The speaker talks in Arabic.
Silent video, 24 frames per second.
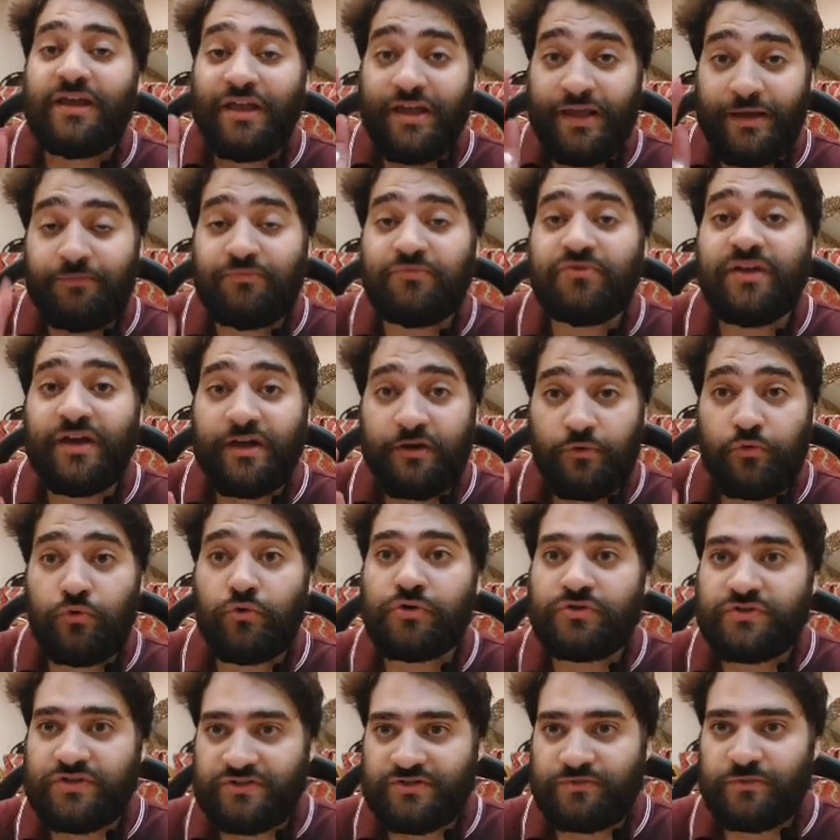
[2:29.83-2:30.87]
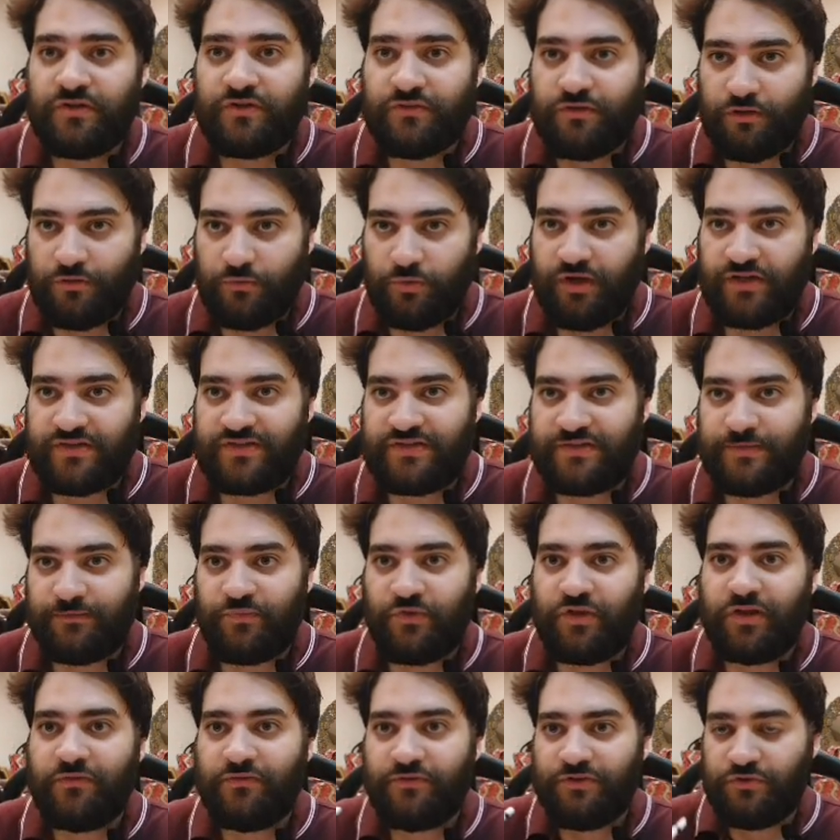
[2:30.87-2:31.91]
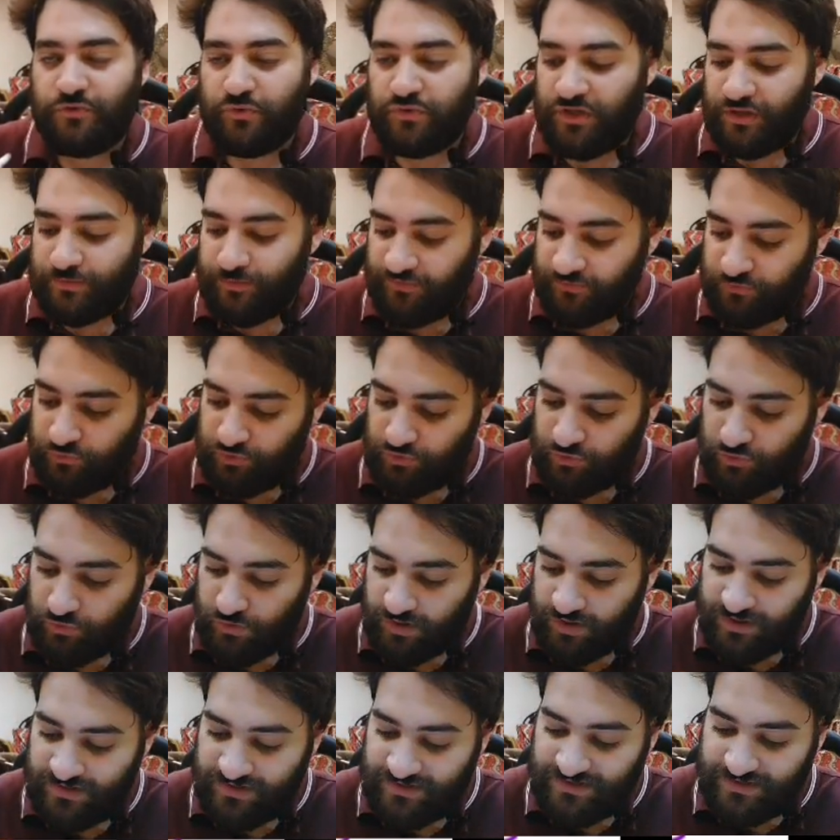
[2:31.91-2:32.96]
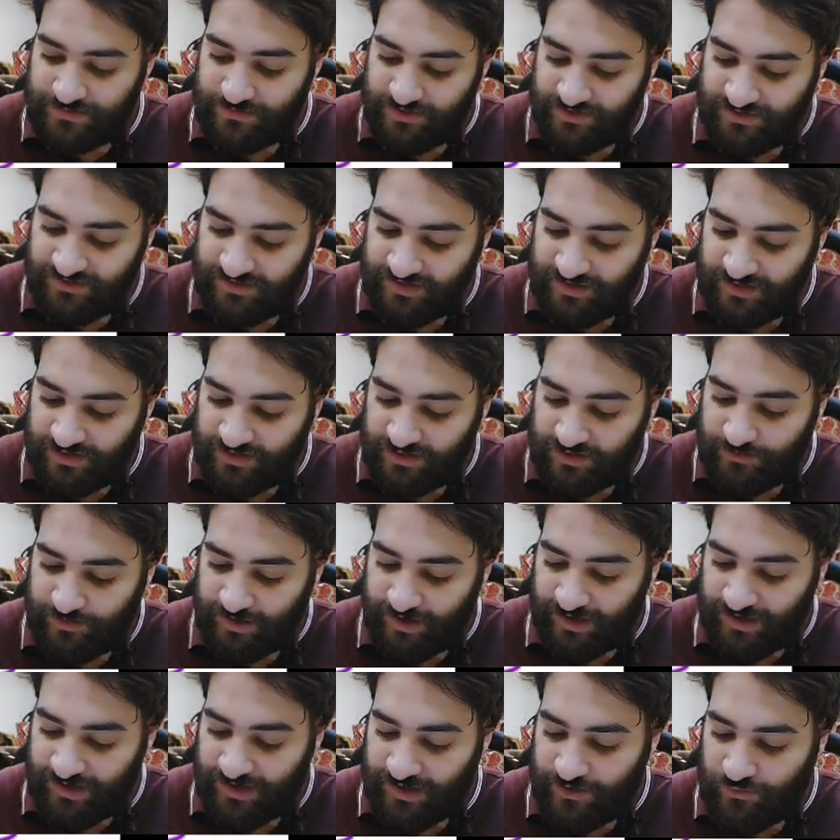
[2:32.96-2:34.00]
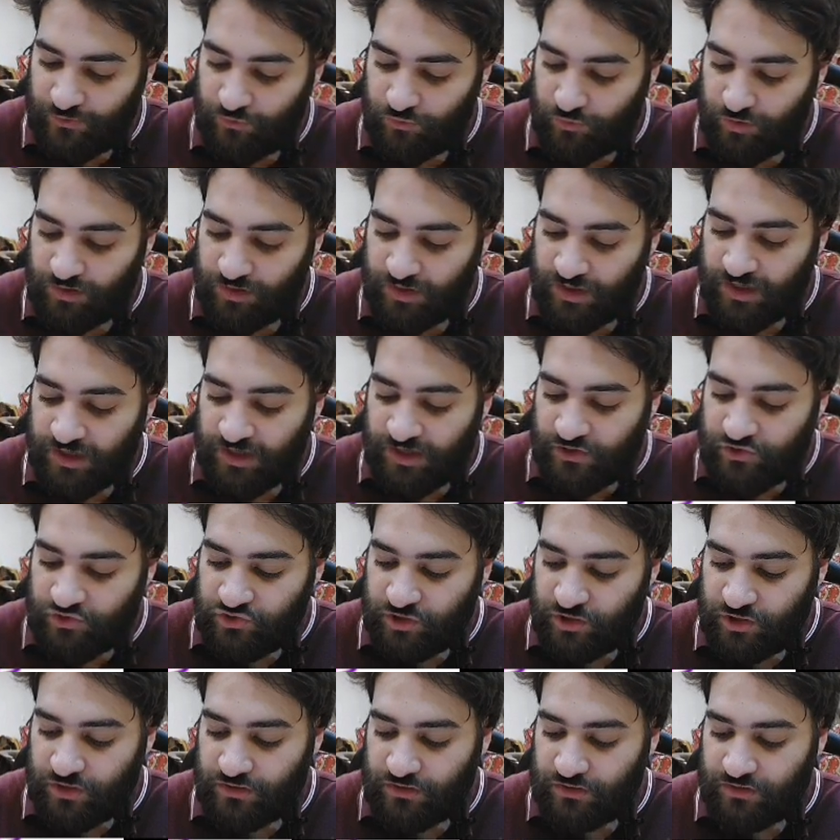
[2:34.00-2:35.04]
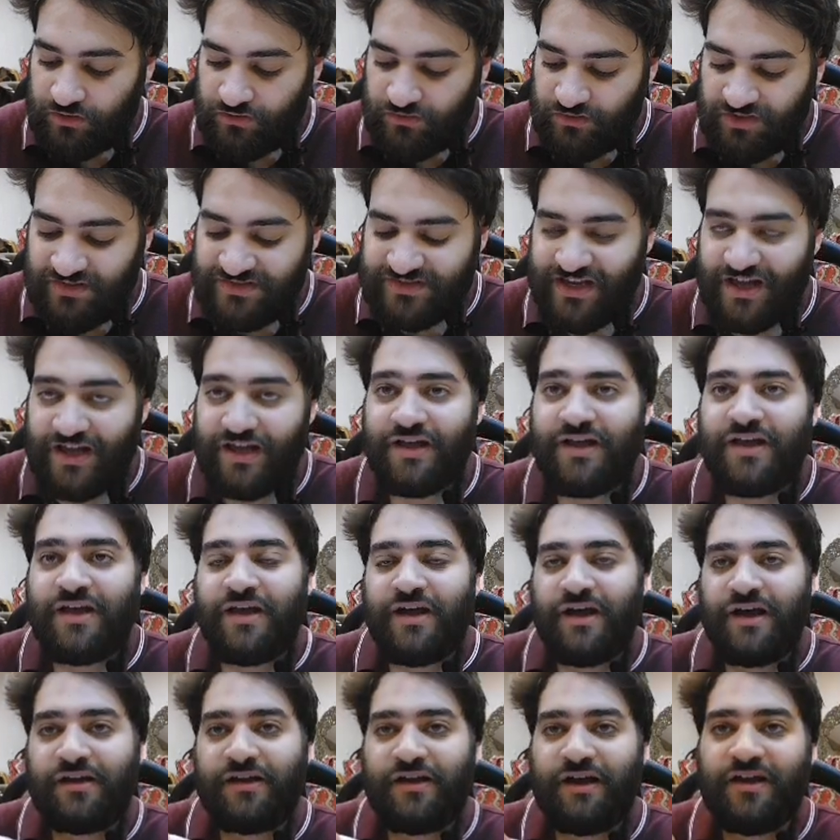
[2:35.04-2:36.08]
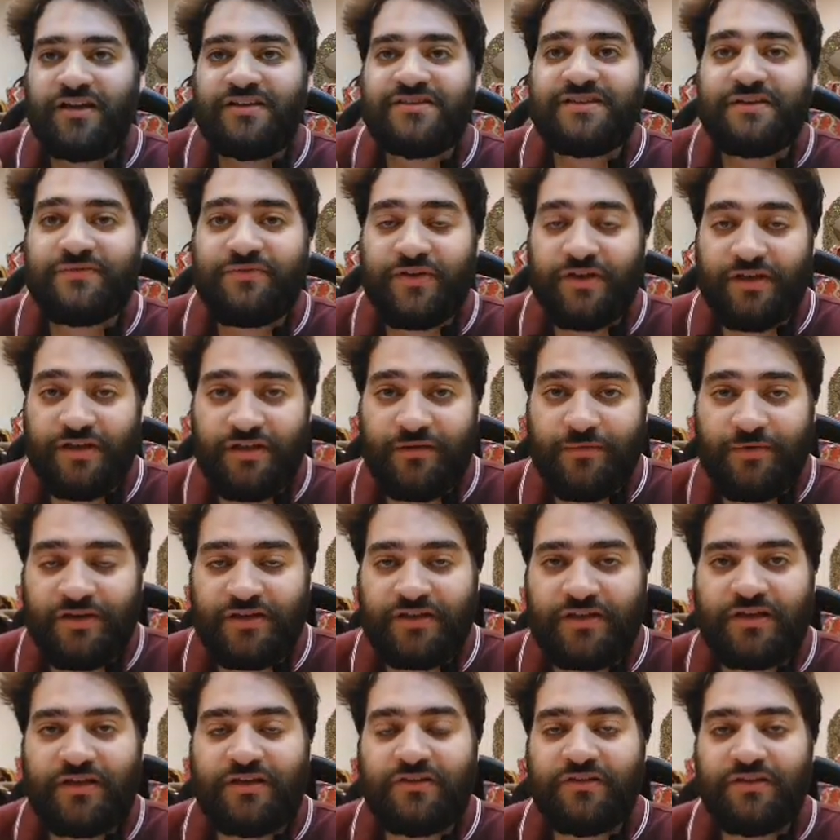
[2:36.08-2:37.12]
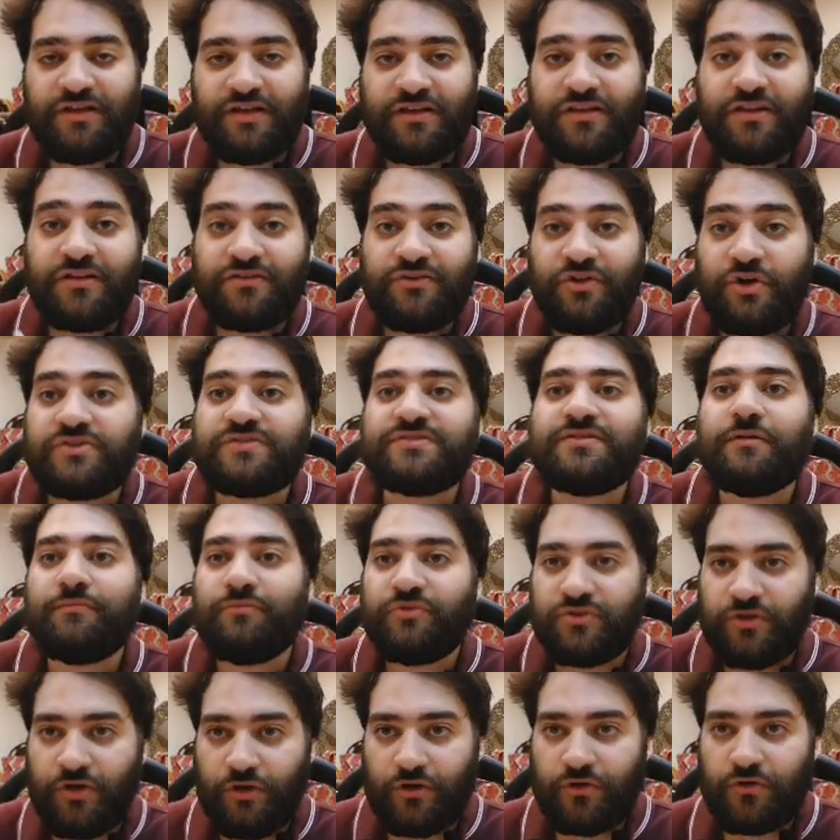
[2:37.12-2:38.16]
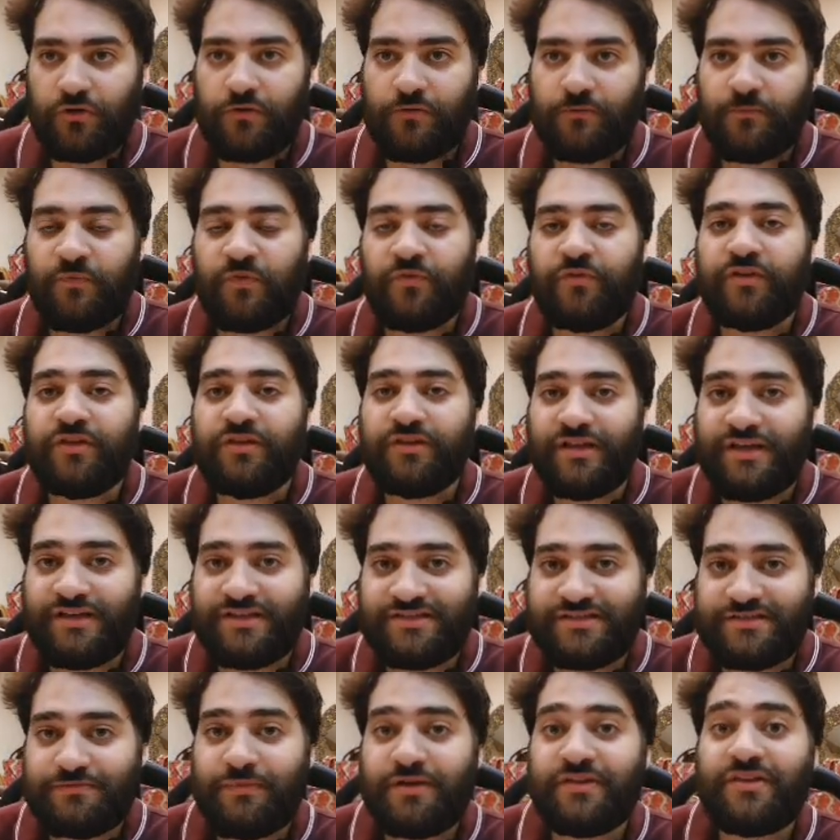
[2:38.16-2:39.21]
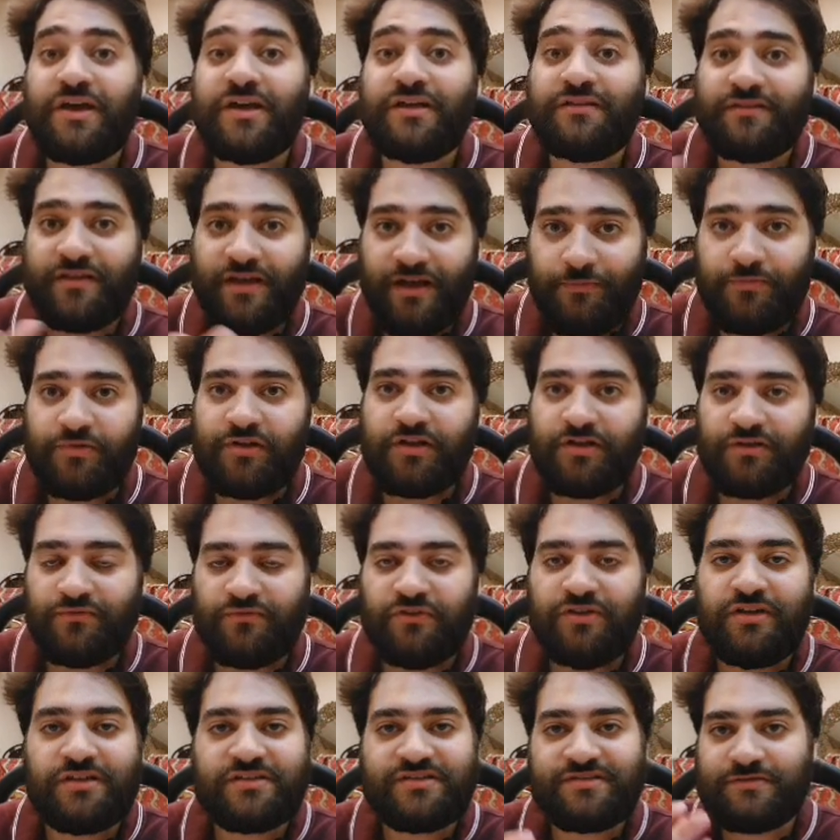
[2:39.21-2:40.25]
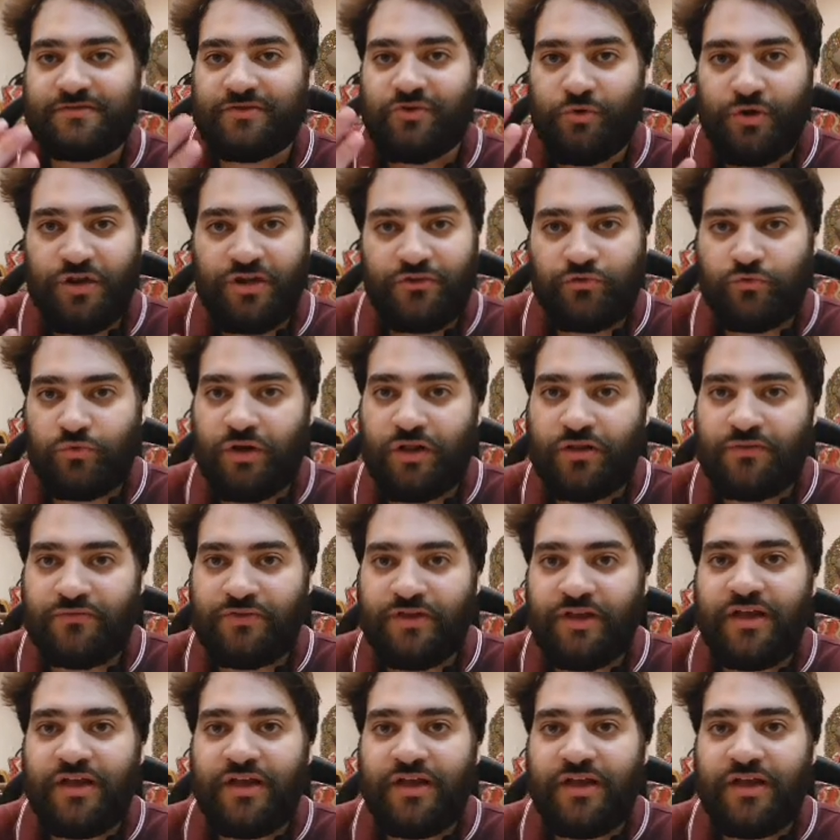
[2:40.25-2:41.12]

ابدا كورسز من دلوقتي الفيديو ده المفروض ان هو هينزل بالتقريب على اول شهر تسعة انا عايز افهمك ان كده انت اصلا متاخر في ناس بدات قبلك في ناس جريد 12